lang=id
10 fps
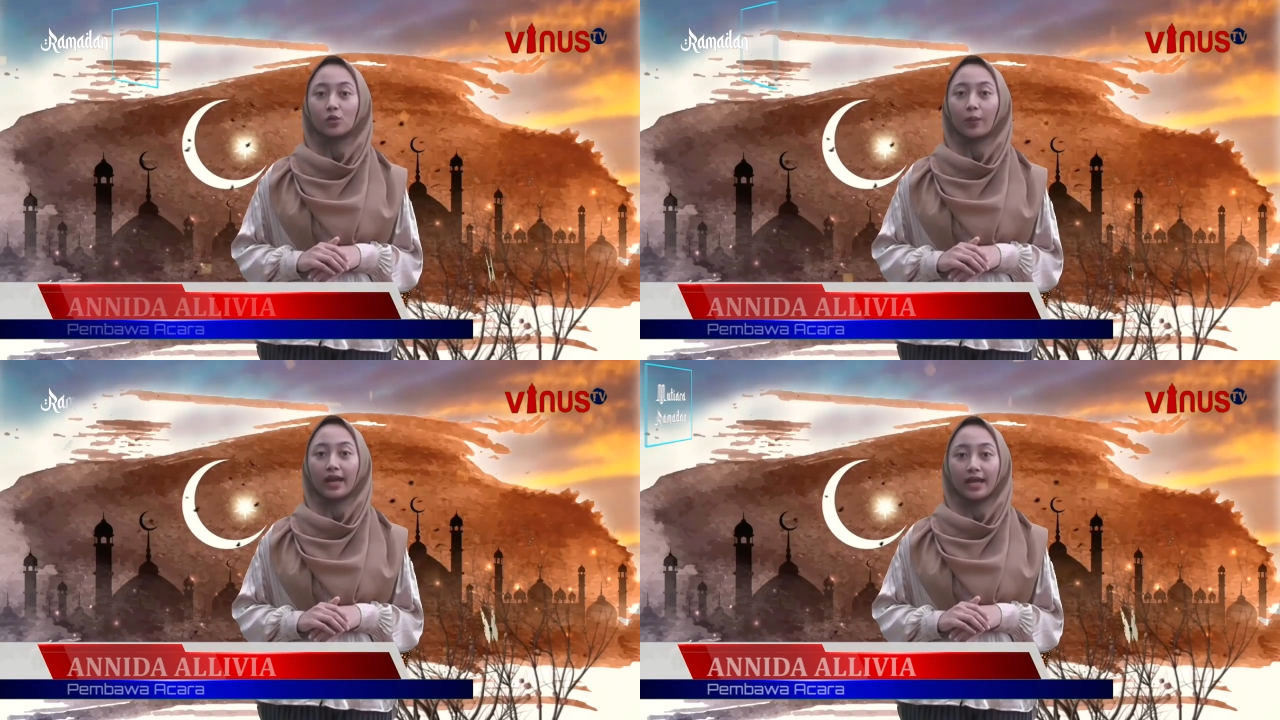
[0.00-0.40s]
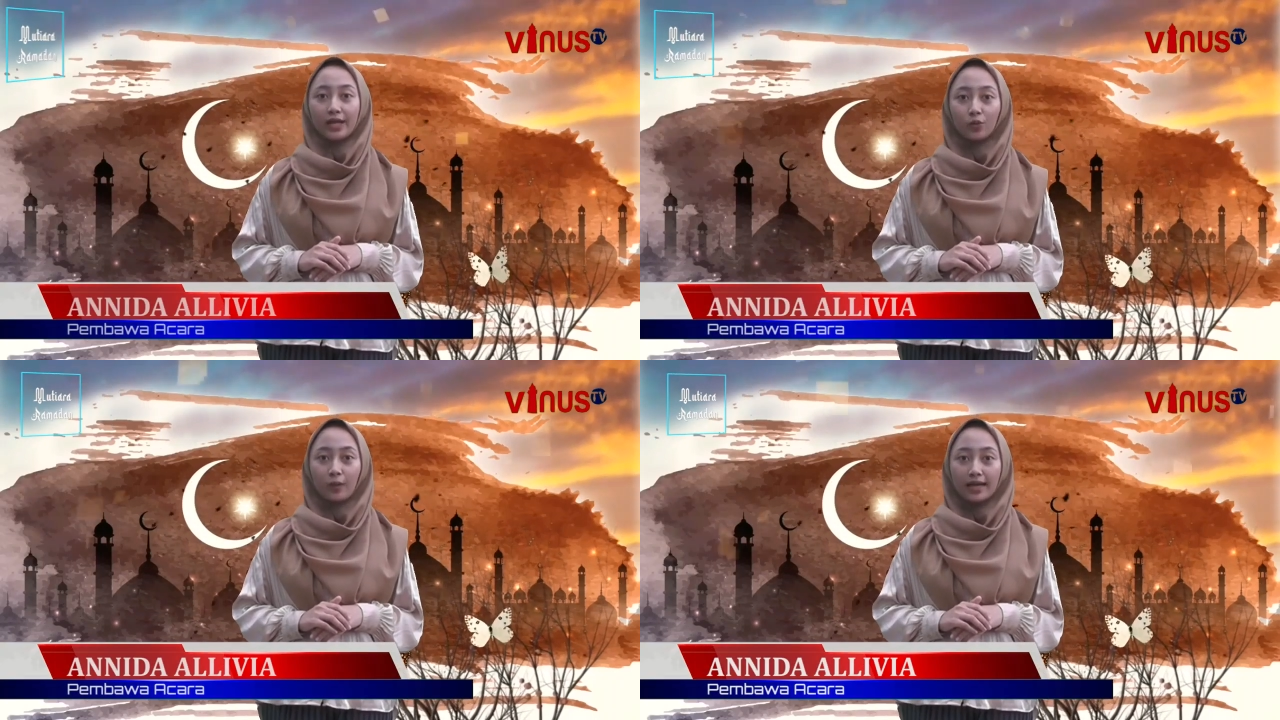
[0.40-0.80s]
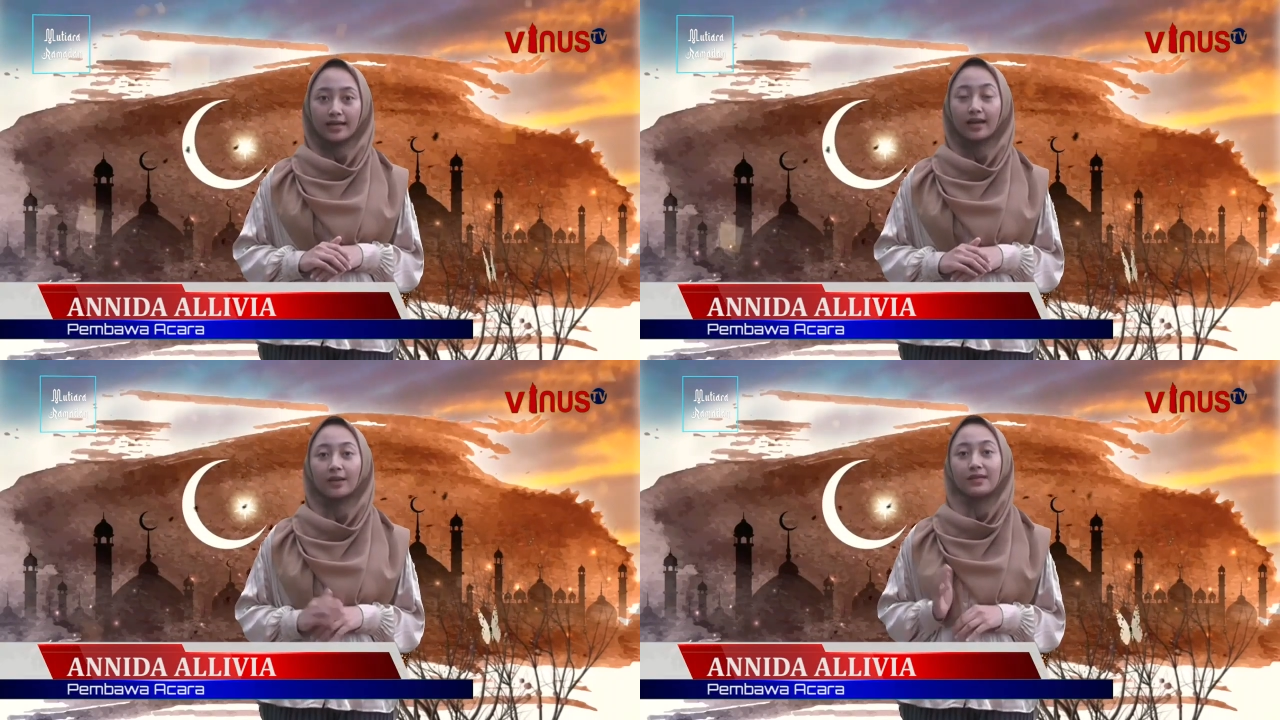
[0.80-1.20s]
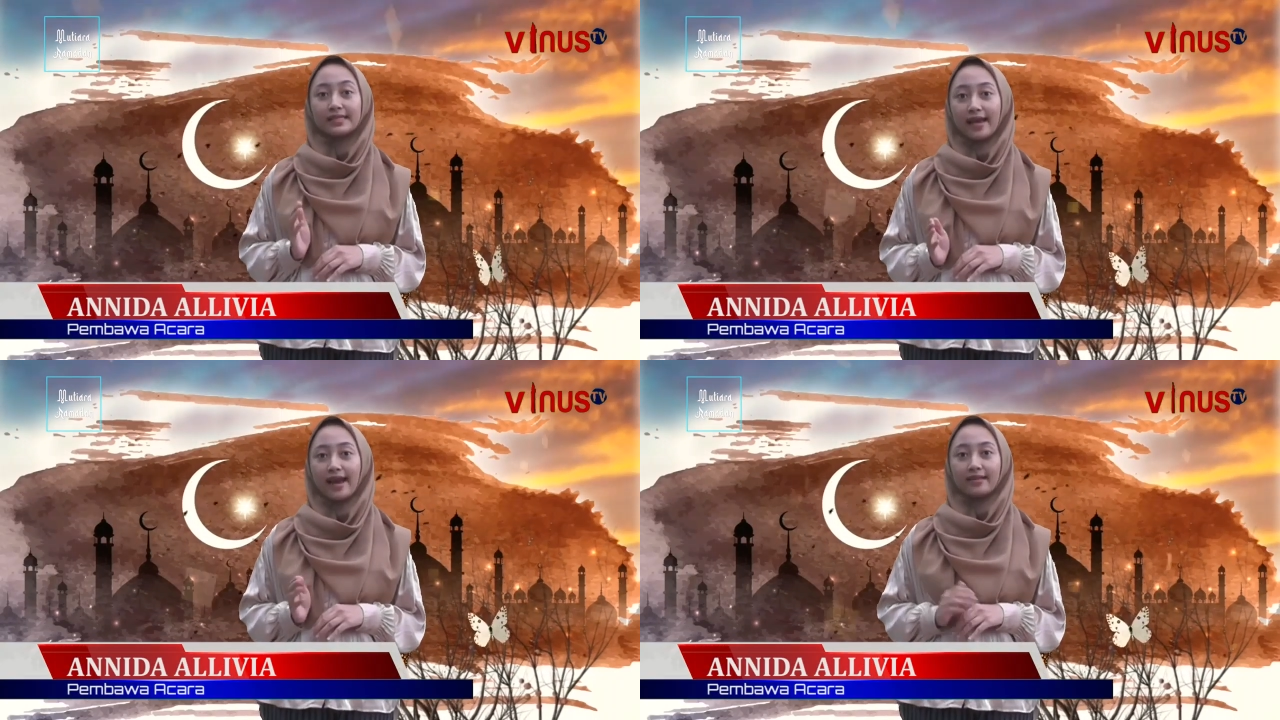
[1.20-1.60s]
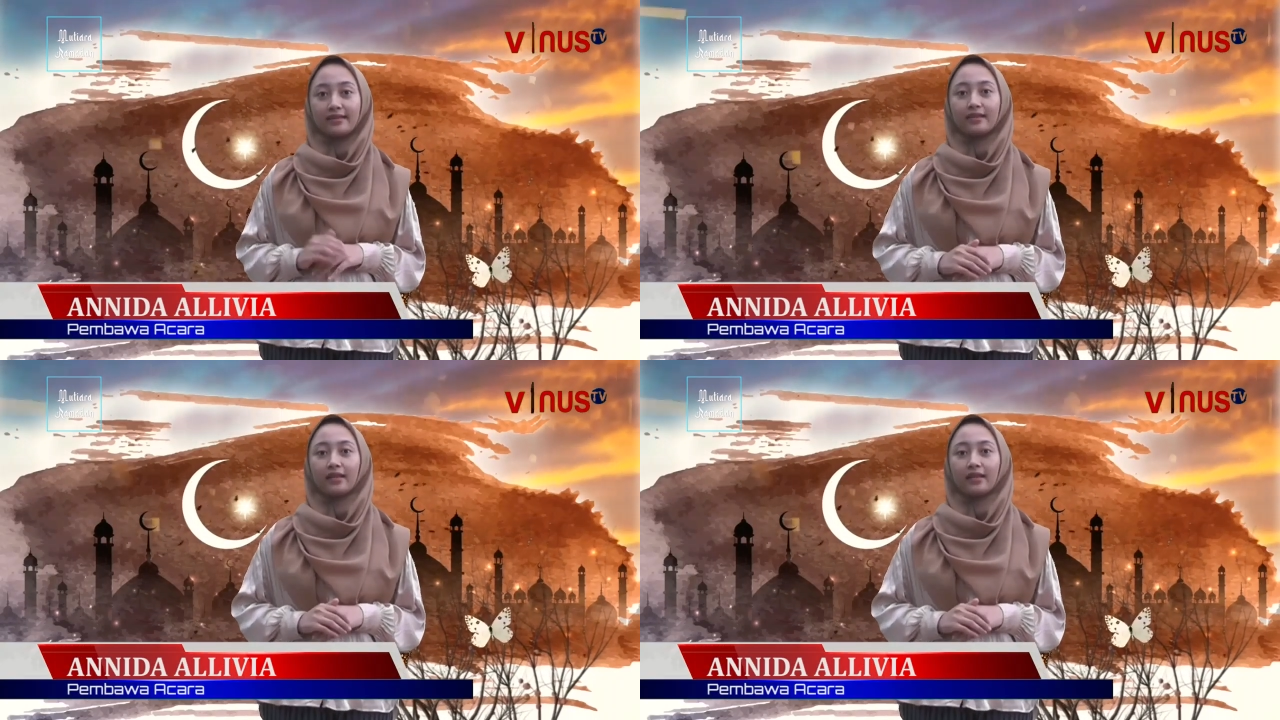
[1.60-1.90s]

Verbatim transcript: supaya hidup Anda lebih sehat.